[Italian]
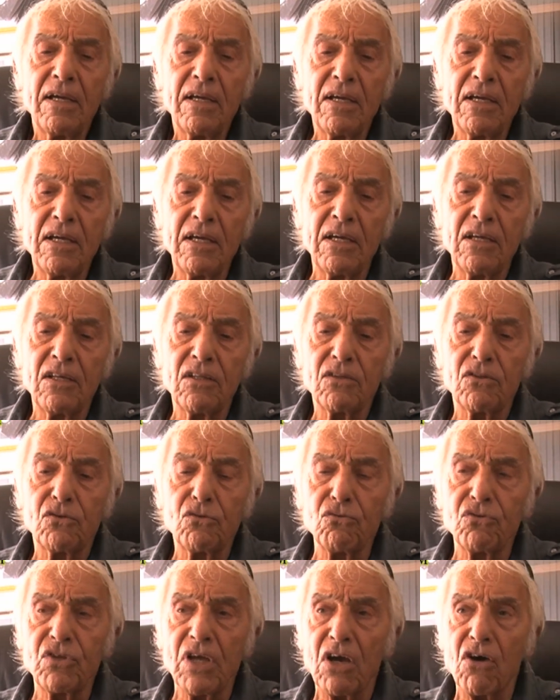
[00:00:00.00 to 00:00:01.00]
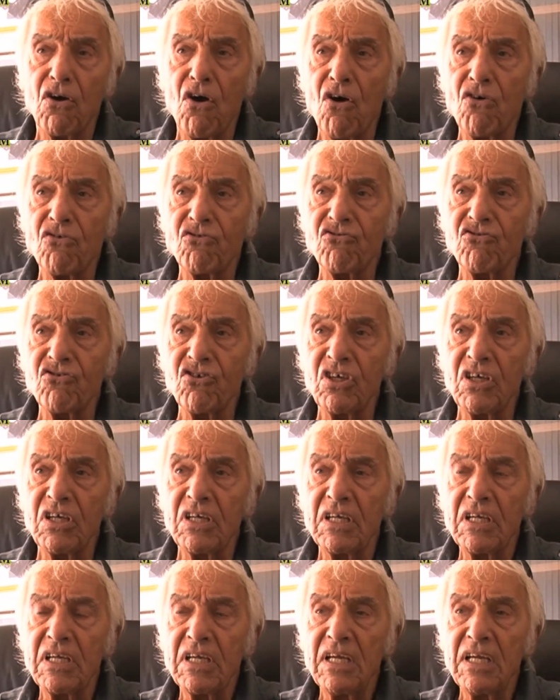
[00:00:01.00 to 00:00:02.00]
eh, tu ti
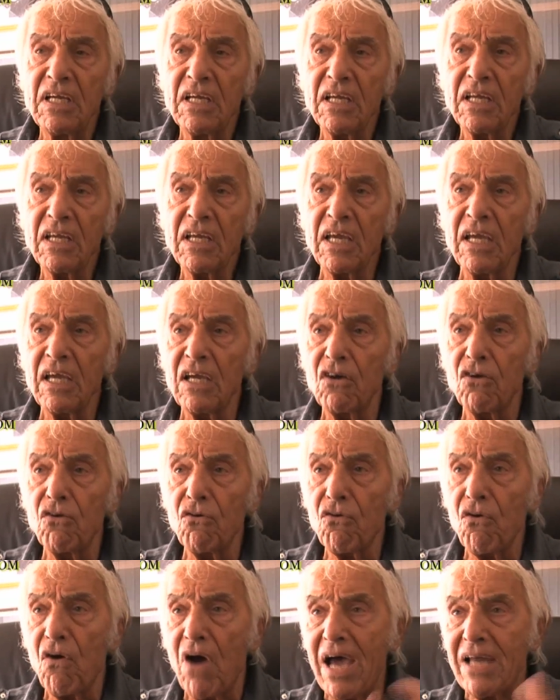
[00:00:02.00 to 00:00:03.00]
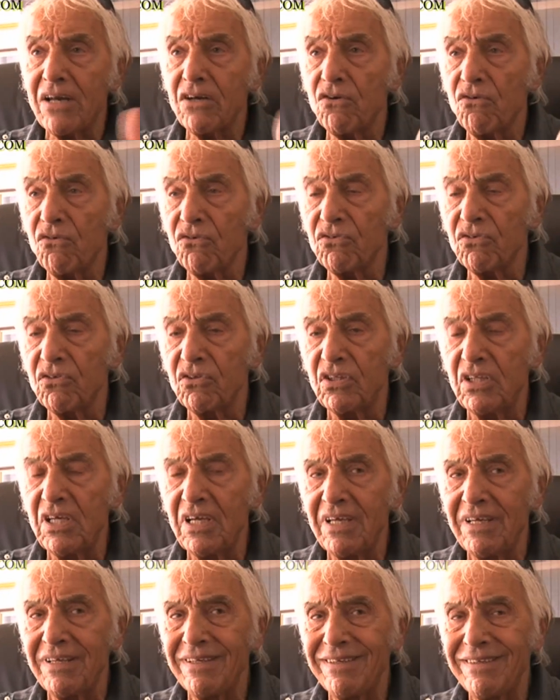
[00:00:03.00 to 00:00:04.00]
accorgi che loro hanno
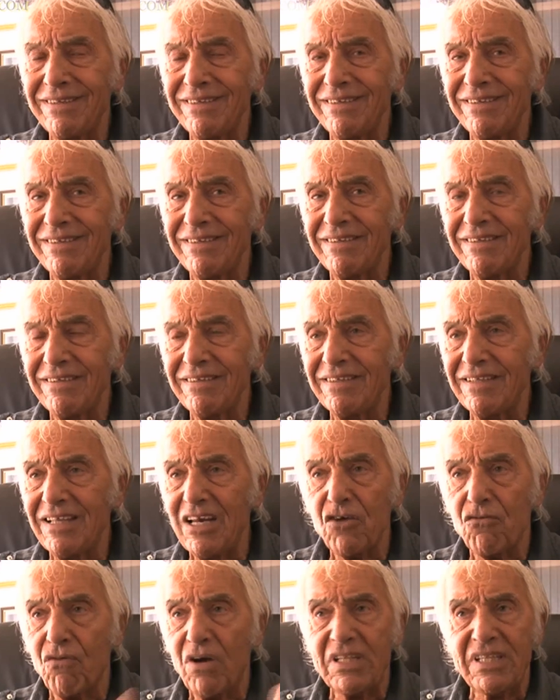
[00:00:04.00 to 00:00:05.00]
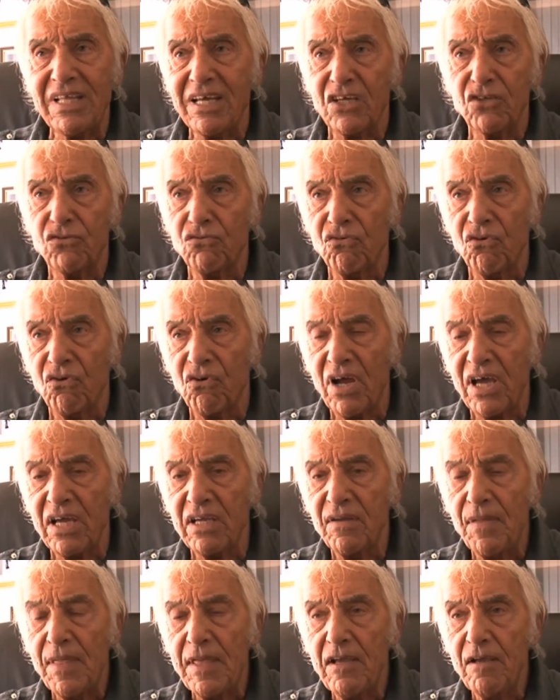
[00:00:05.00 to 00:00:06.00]
de, delle qualità che tu non hai.
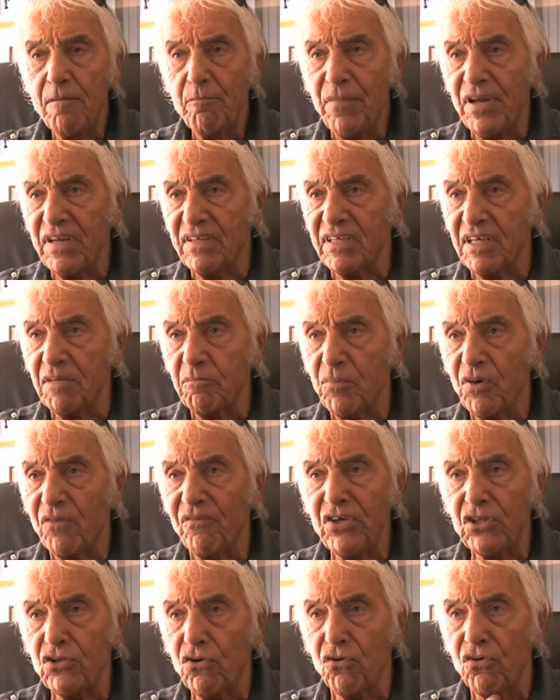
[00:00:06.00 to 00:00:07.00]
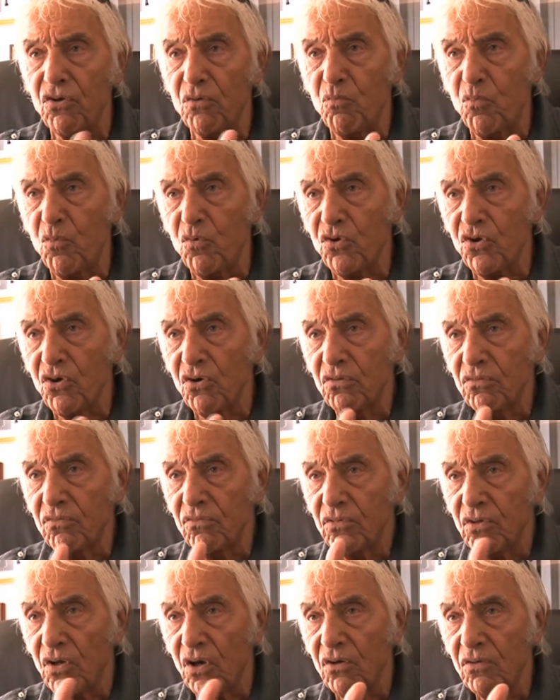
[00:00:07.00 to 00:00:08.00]
Per esempio, vedono nel buio,
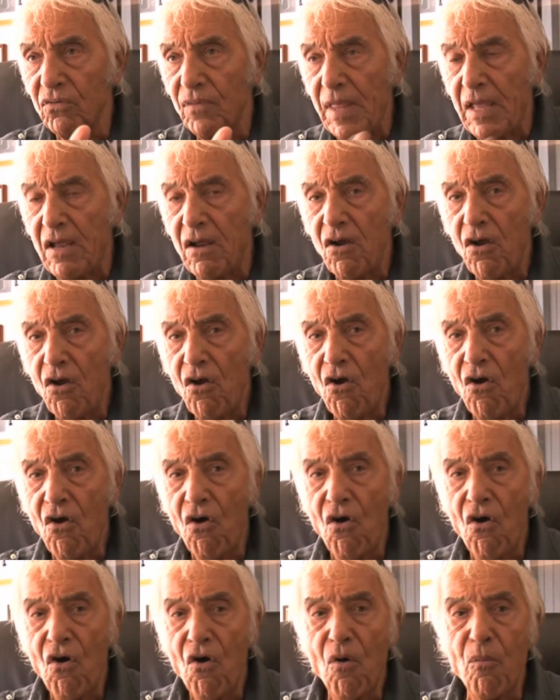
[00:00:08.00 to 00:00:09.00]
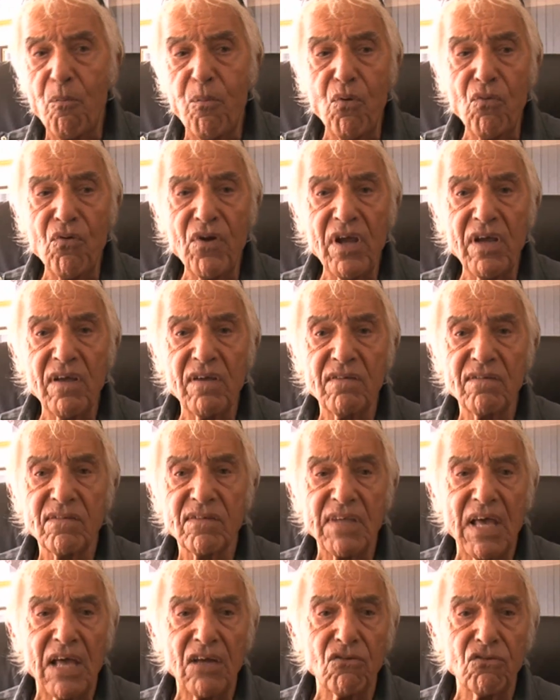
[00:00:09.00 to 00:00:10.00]
no? Oppure
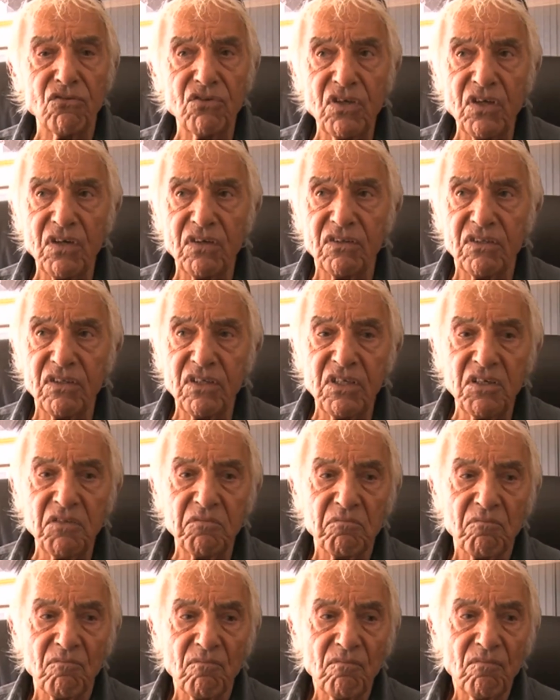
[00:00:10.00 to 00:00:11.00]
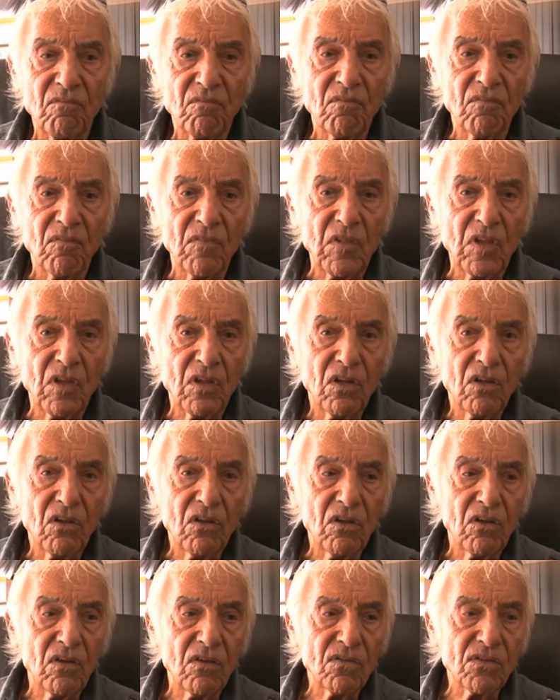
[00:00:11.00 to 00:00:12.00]
sanno dirti
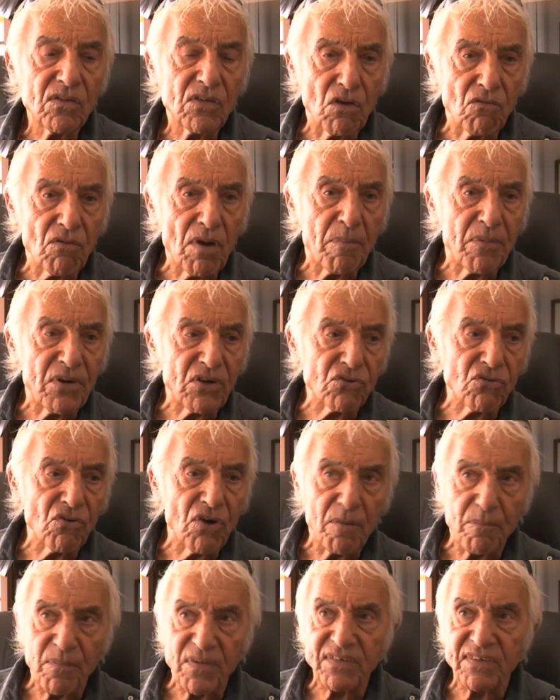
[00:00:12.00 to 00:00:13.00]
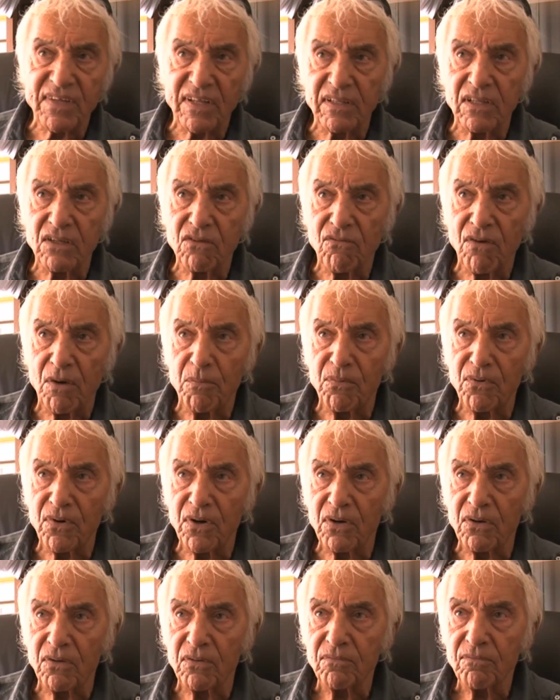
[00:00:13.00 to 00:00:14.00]
se una persona è passata di qua oppure
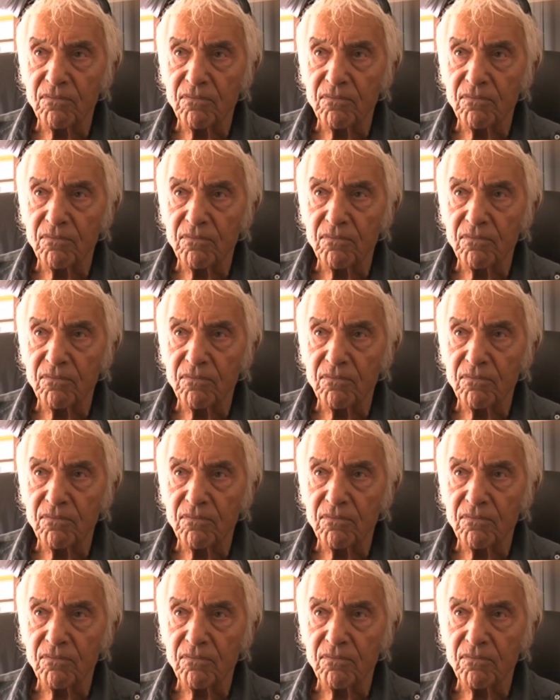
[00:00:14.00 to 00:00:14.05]
no.